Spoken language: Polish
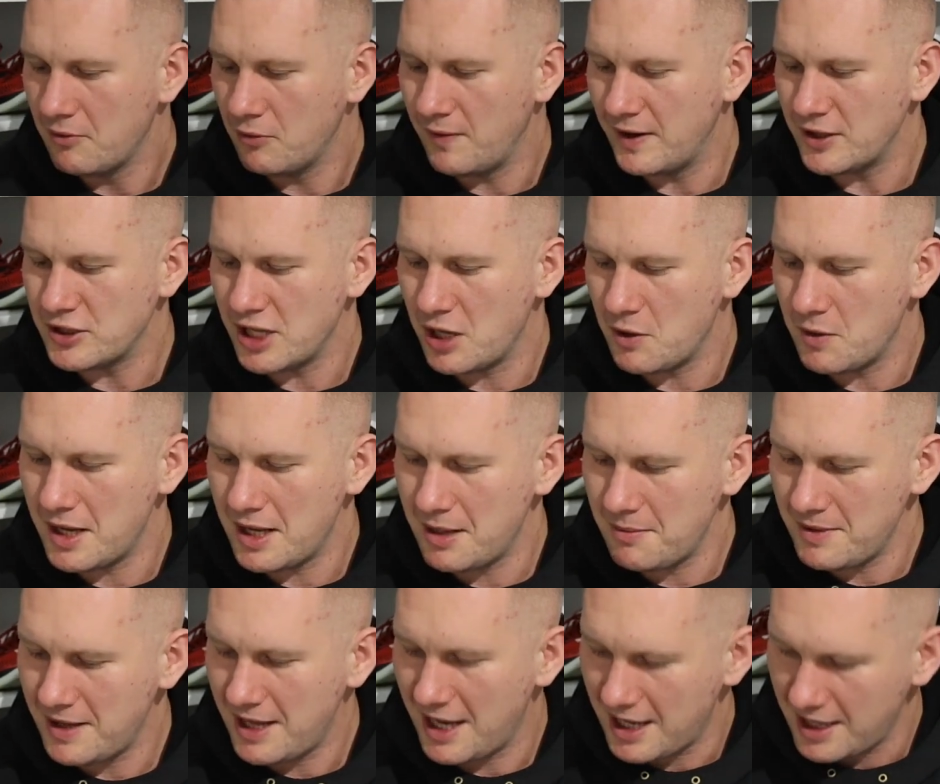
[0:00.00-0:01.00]

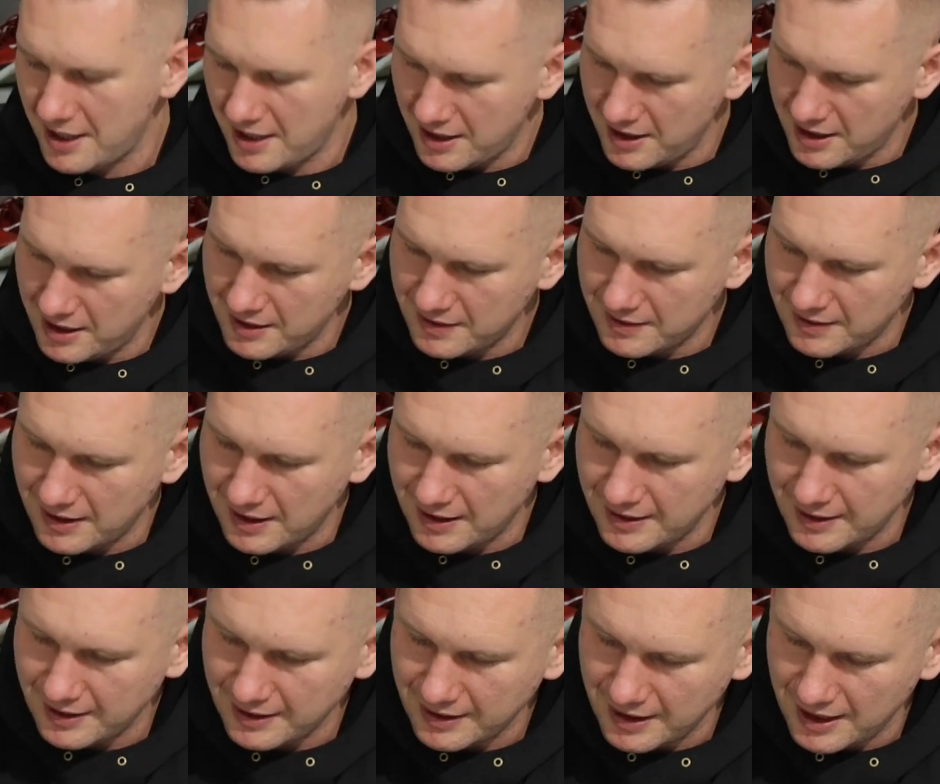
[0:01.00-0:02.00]
Uważałem je za
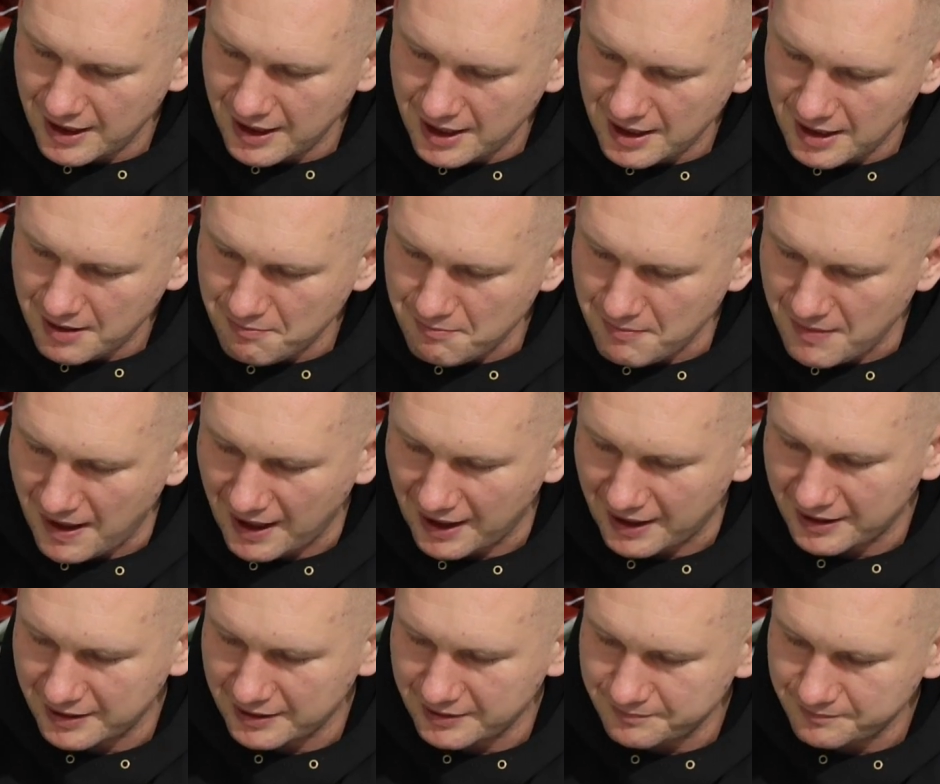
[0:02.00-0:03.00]
takie
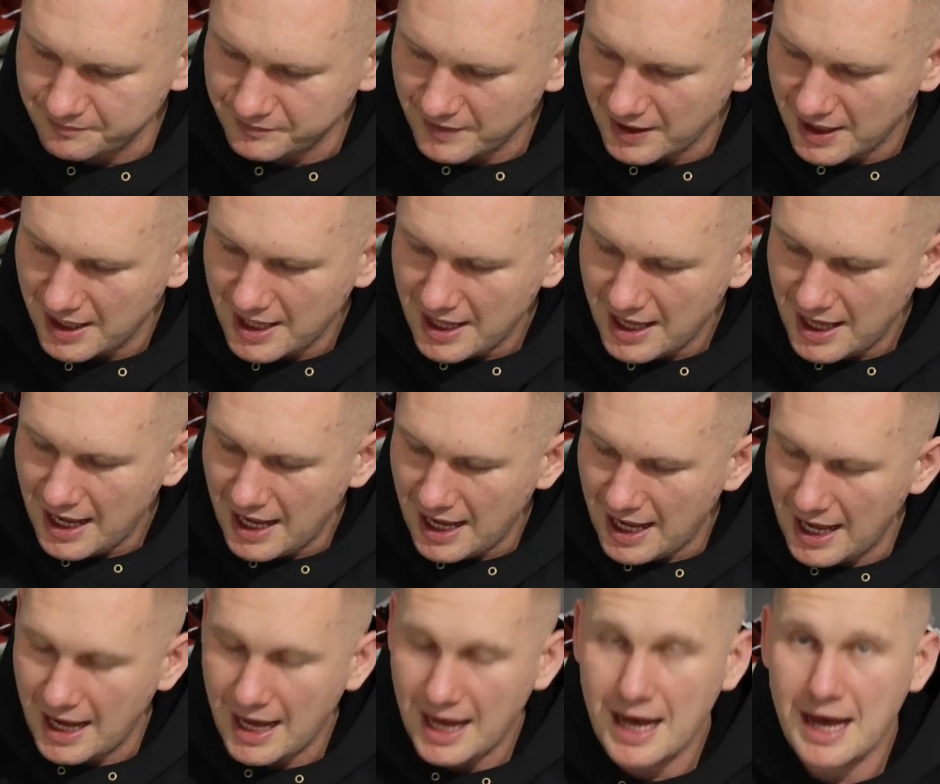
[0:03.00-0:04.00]
mech
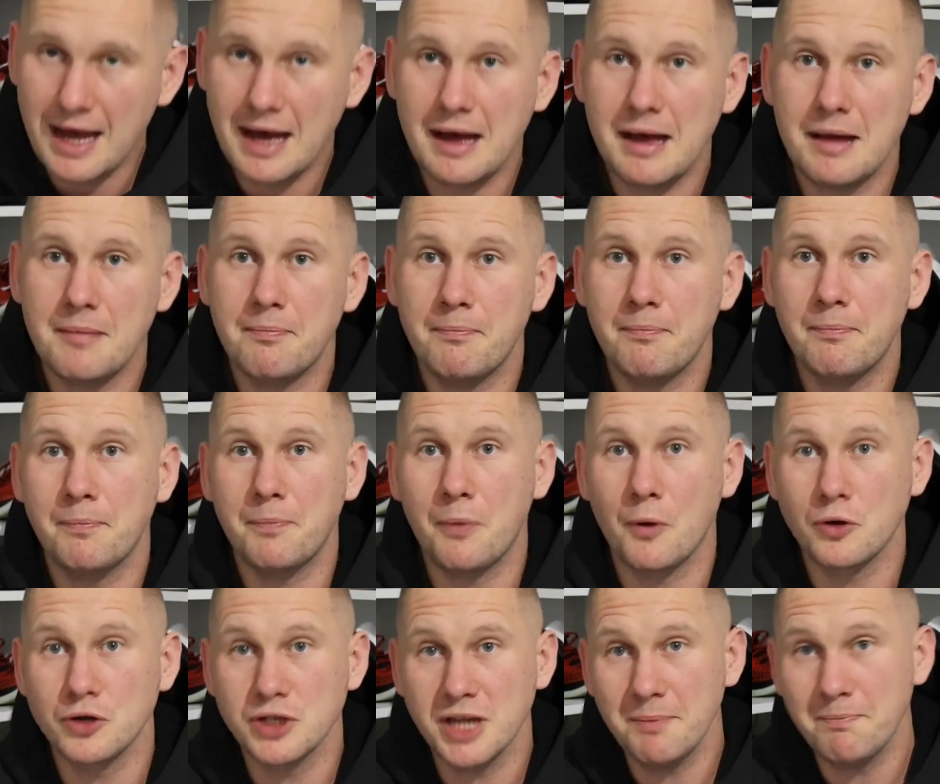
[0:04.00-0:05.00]
a
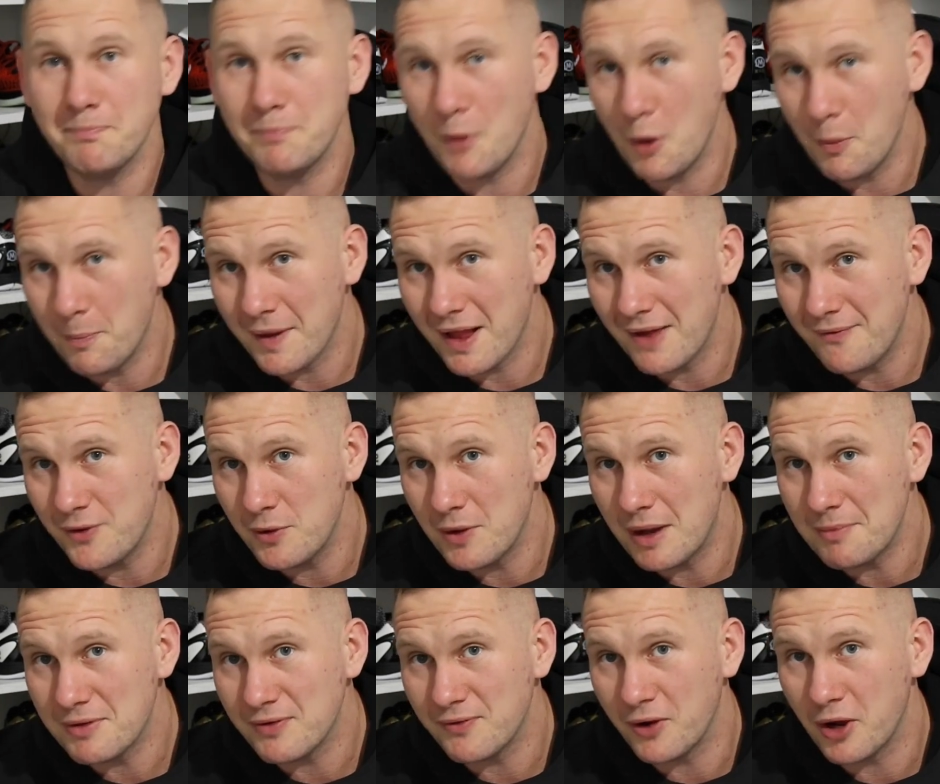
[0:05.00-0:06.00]
pogrzeb
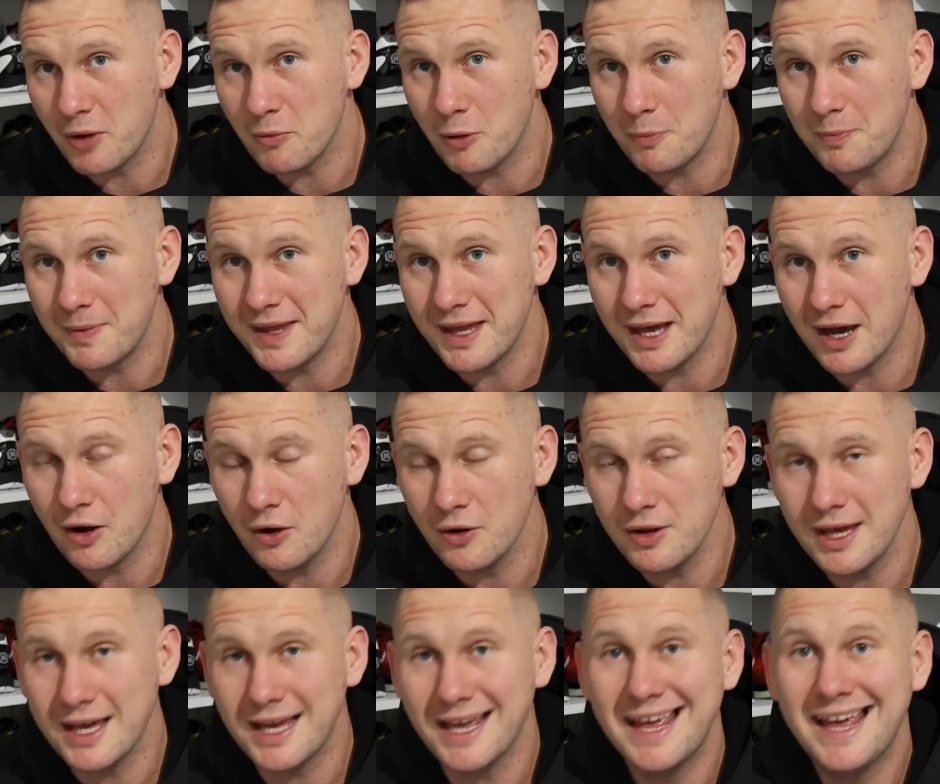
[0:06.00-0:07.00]
poprawiłem swoją opinię o
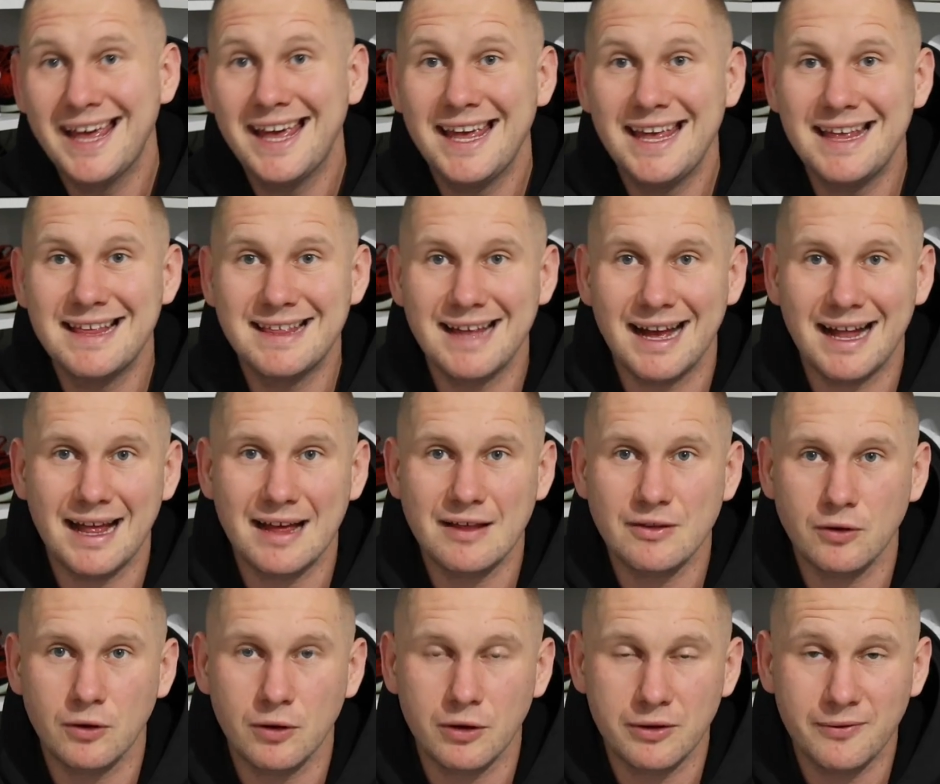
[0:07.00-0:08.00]
nich i
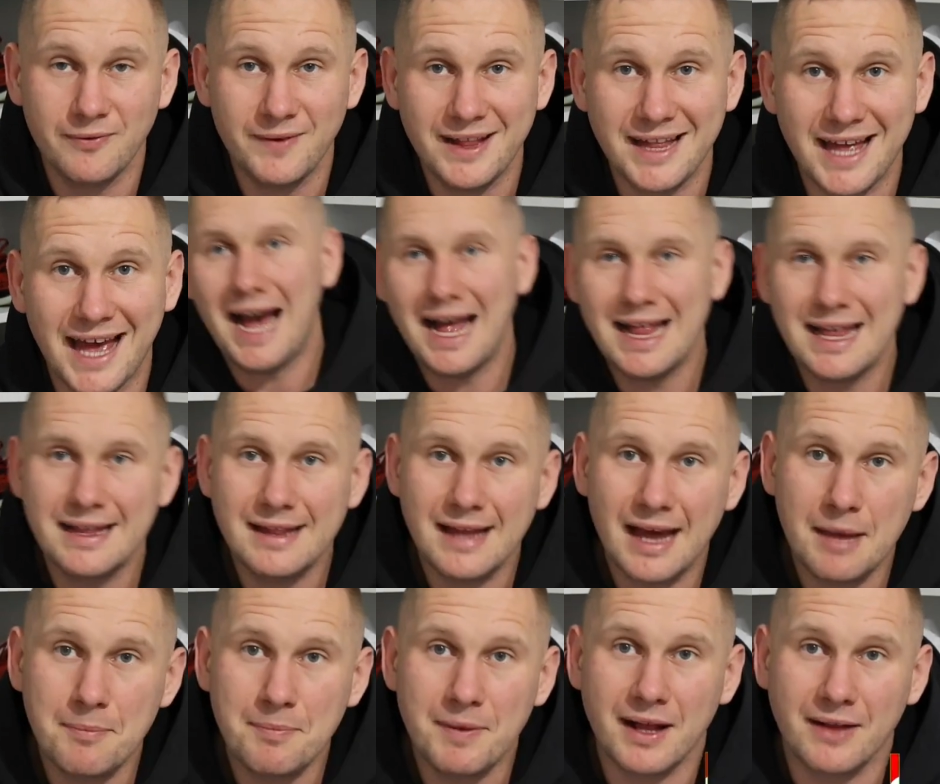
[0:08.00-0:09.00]
zaraz to rozwinę, ale
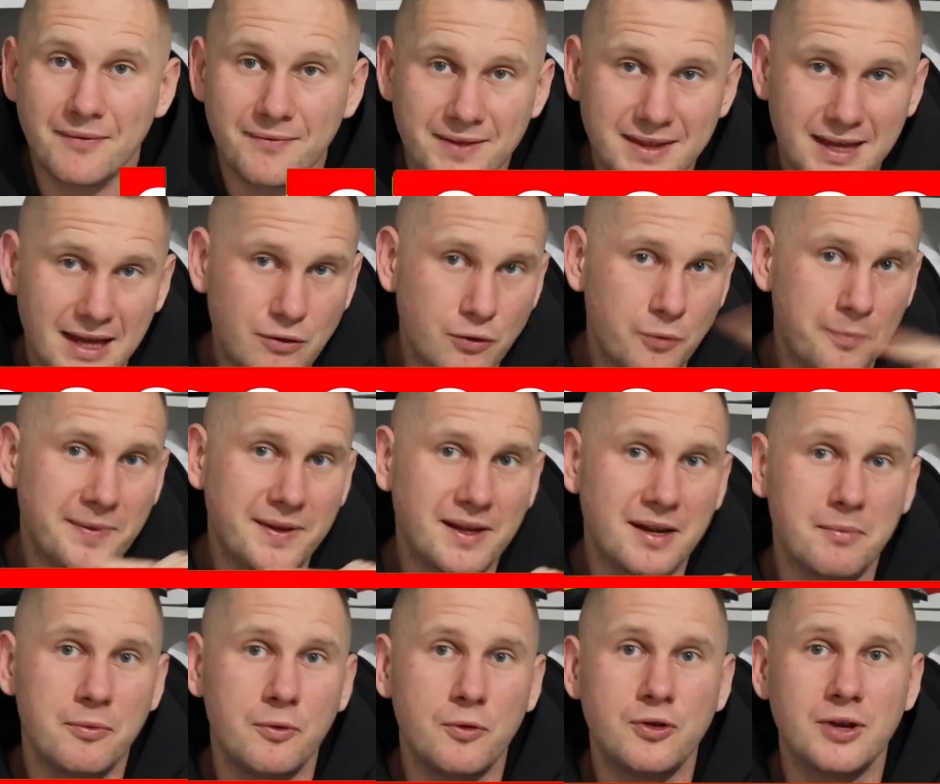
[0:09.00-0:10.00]
najpierw
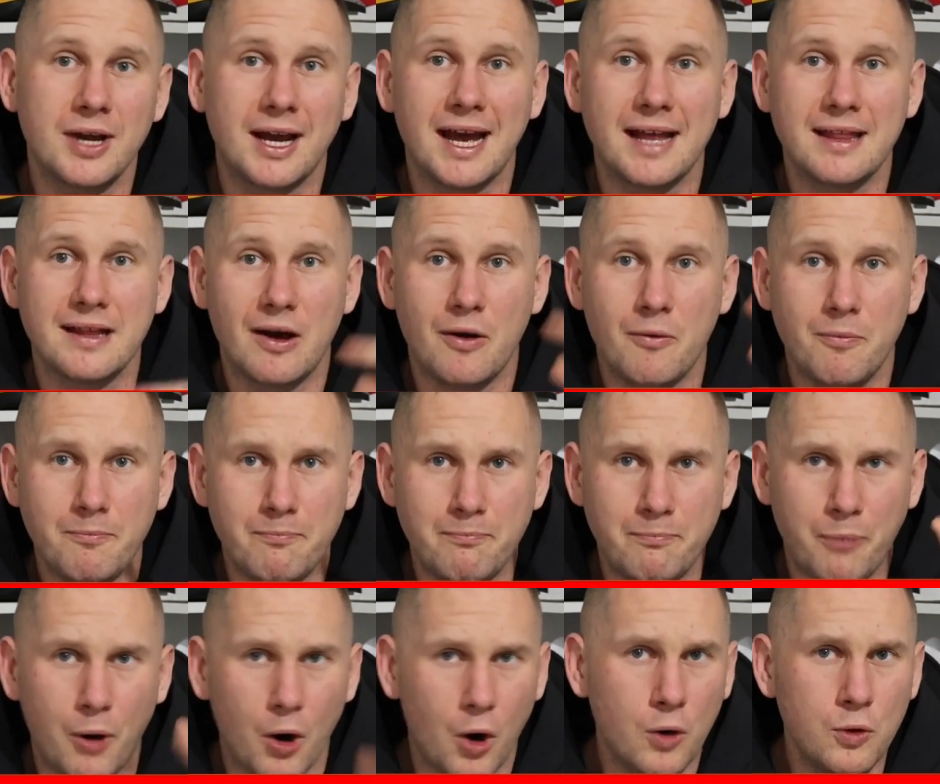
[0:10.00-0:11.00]
zasubskrybujcie kanał,
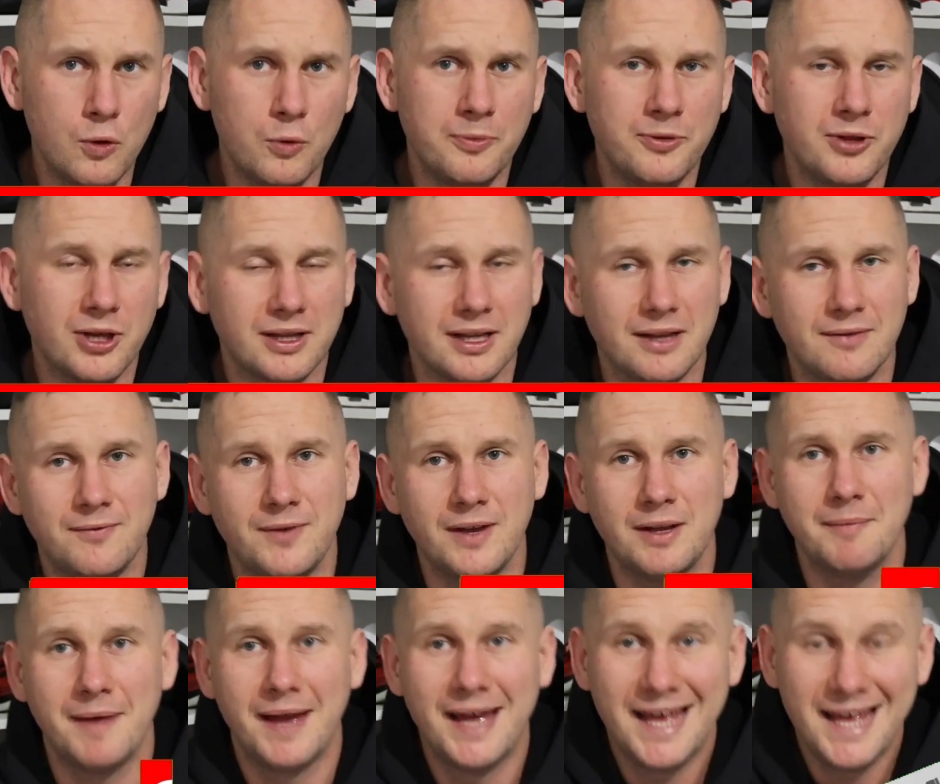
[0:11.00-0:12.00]
polubcie ten
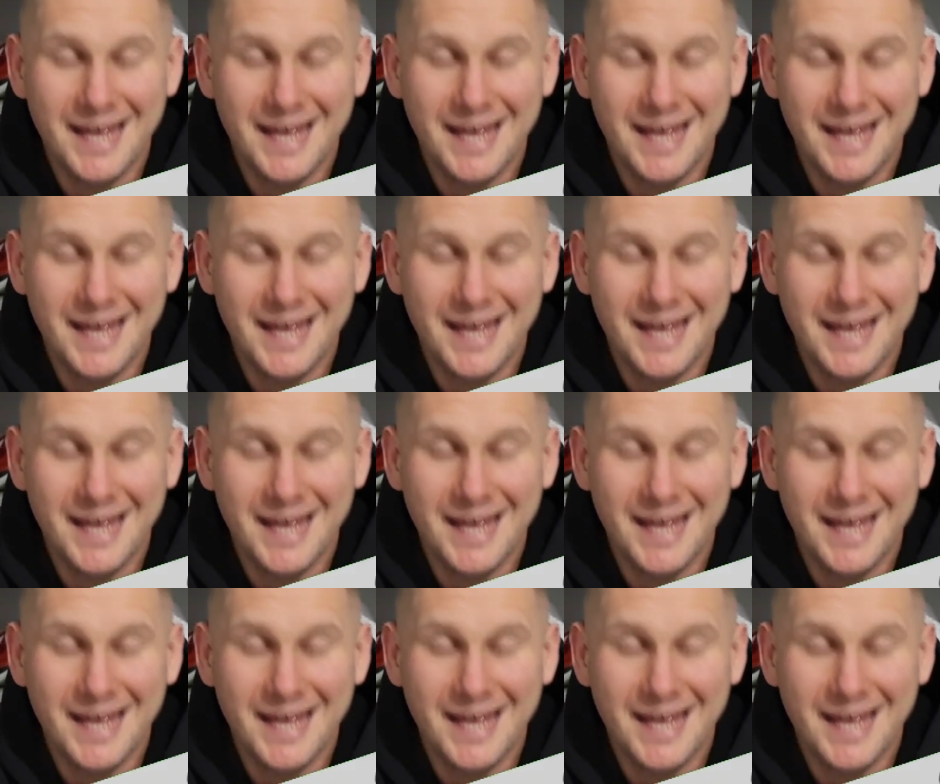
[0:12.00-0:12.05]
film